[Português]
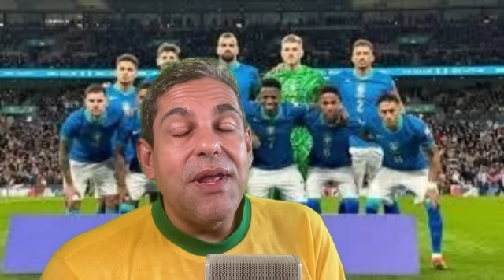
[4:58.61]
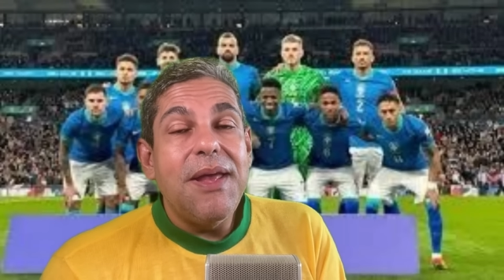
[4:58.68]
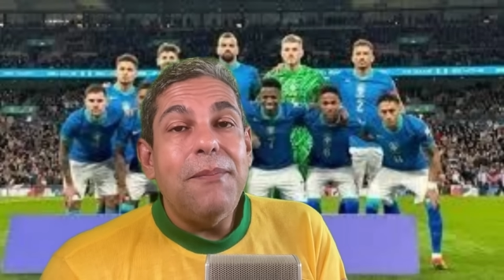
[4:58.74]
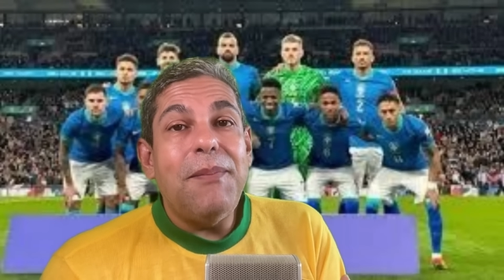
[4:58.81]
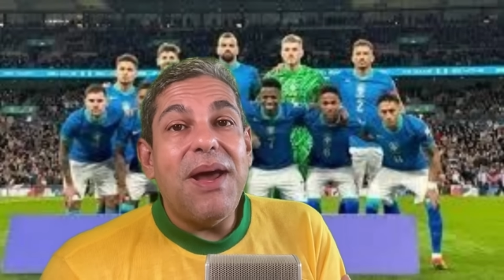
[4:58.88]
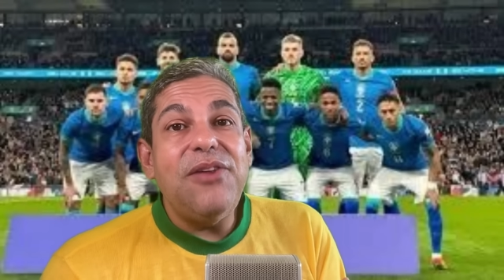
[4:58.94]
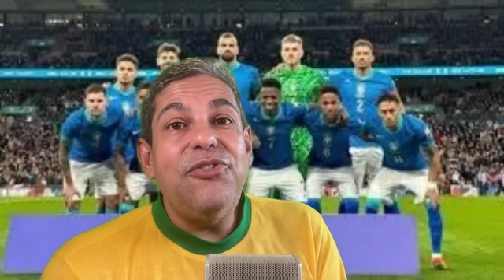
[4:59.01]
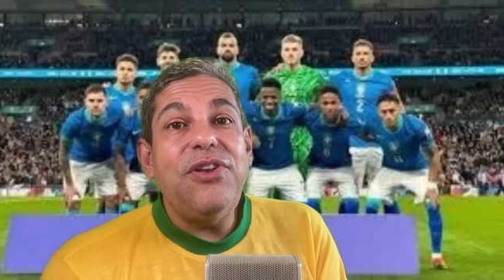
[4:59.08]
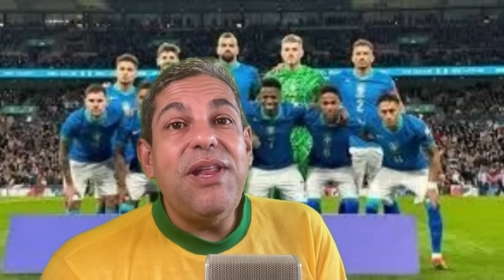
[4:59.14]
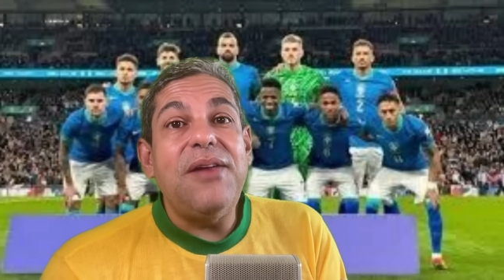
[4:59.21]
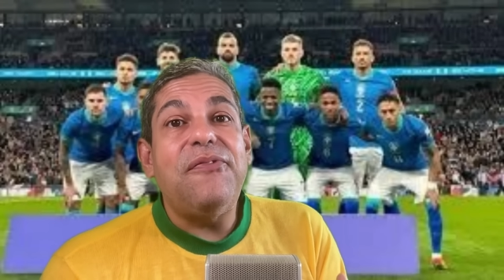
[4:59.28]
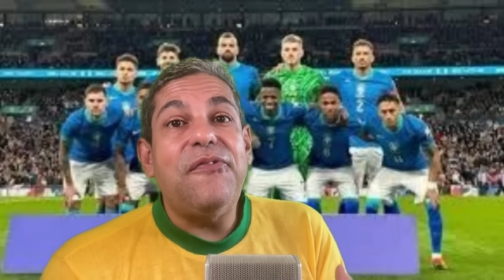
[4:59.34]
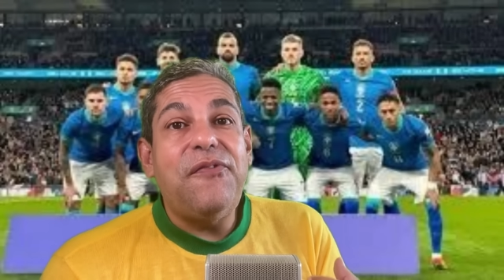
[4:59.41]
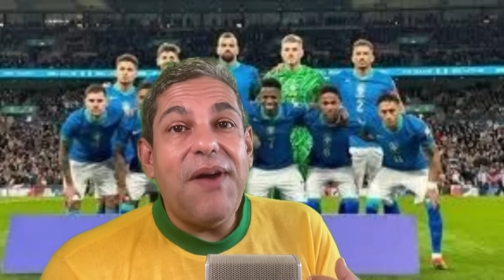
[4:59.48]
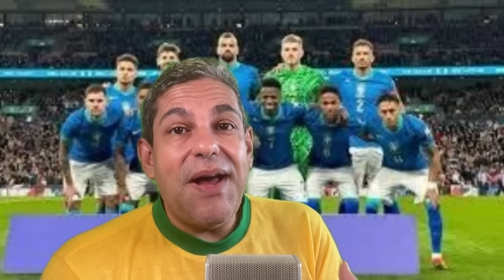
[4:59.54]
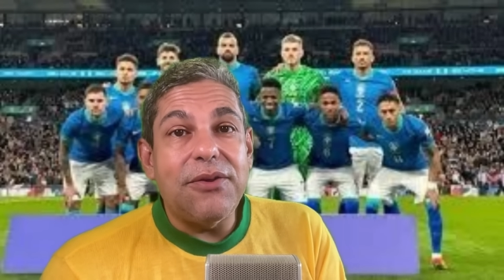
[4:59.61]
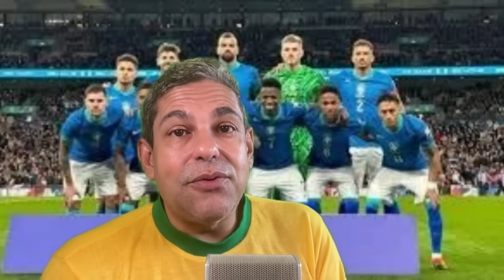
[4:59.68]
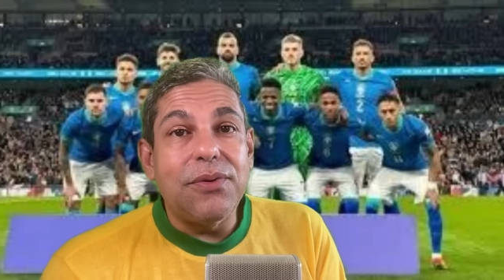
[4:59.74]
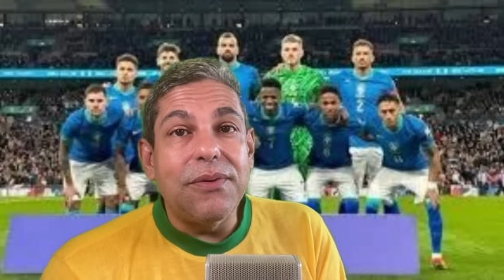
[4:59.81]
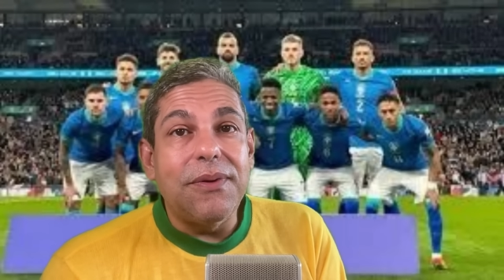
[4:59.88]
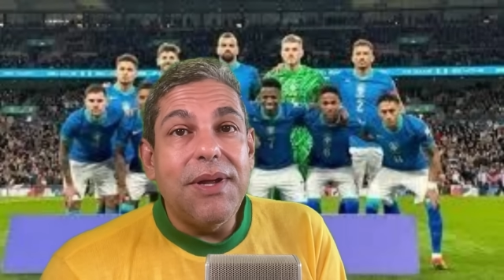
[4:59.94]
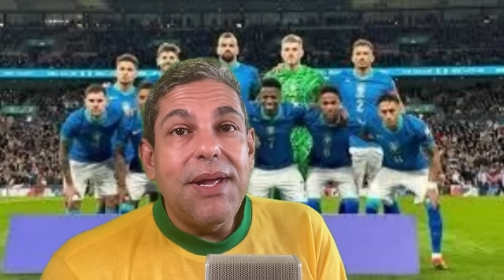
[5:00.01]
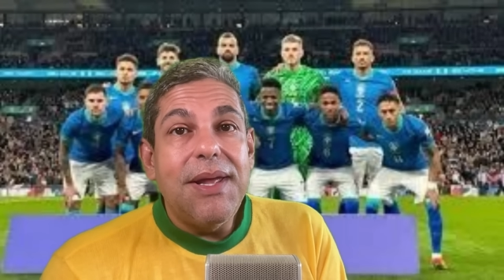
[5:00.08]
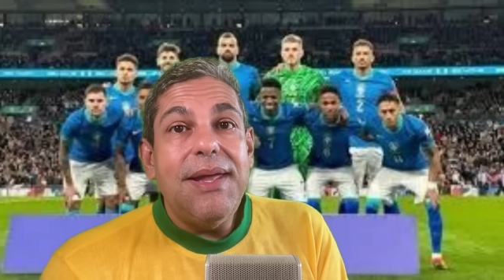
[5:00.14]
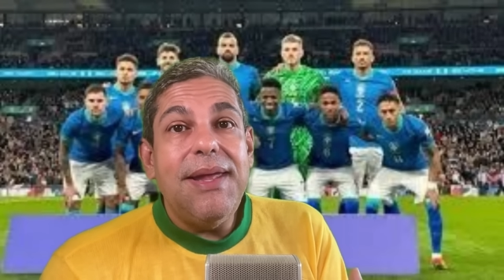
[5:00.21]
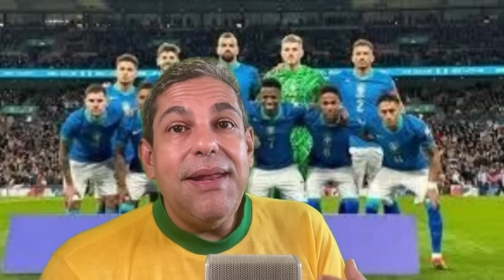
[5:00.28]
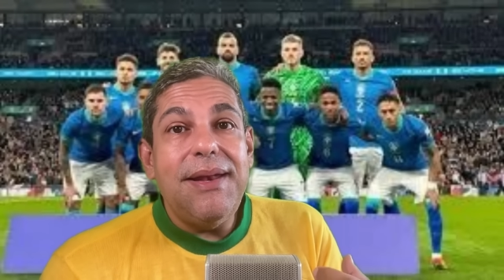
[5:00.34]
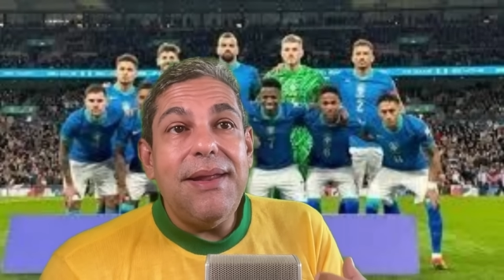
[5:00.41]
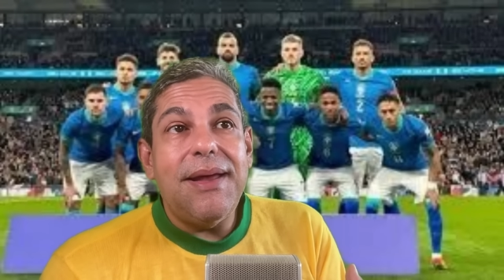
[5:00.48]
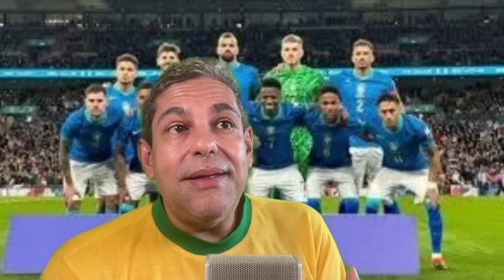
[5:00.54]
mas de fato
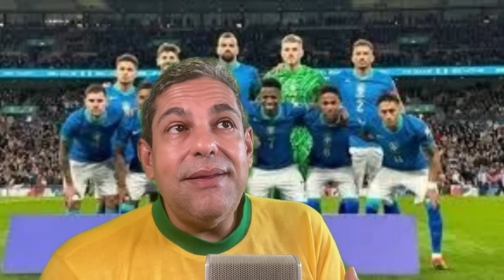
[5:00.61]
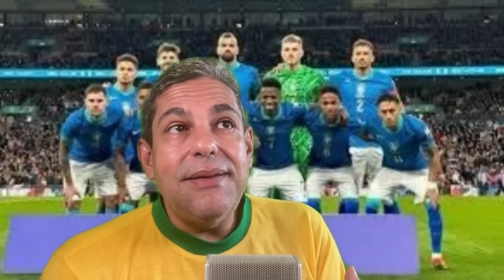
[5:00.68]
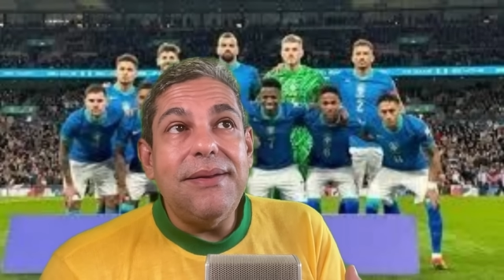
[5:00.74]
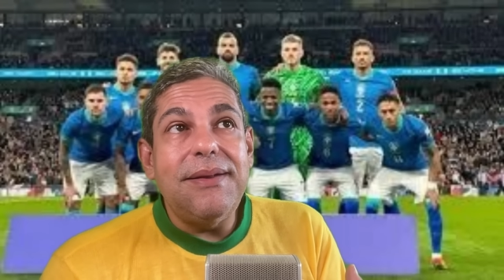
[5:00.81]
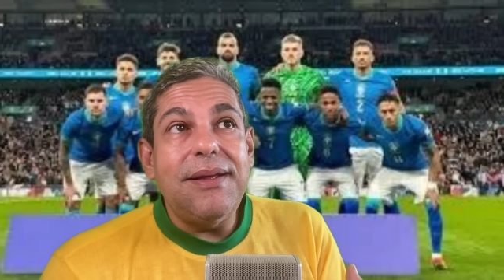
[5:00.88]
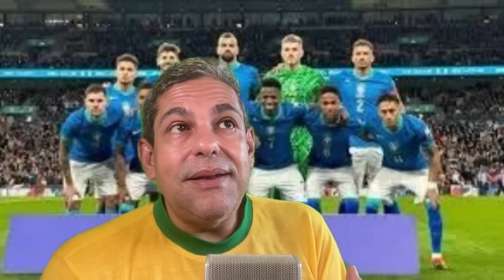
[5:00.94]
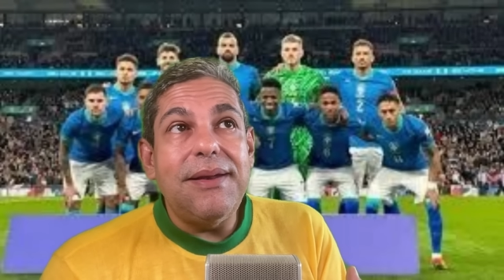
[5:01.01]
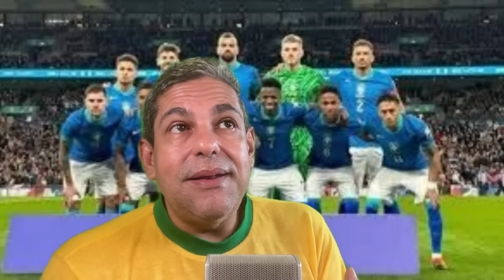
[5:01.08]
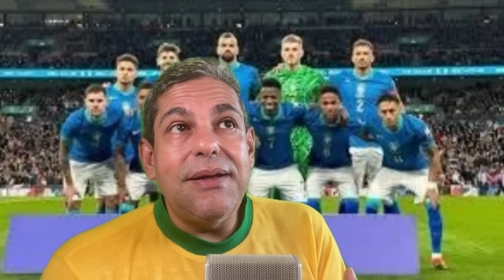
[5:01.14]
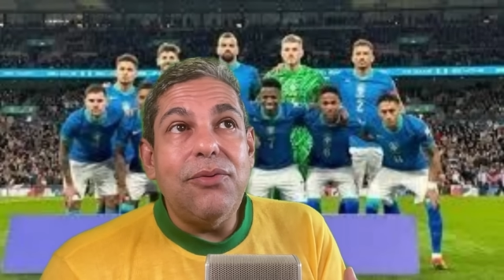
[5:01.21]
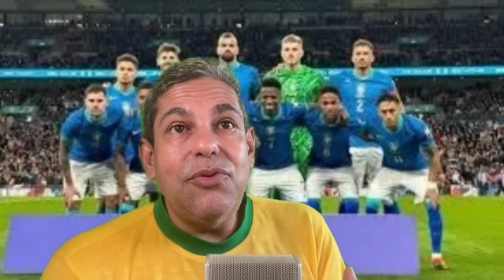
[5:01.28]
ele ainda não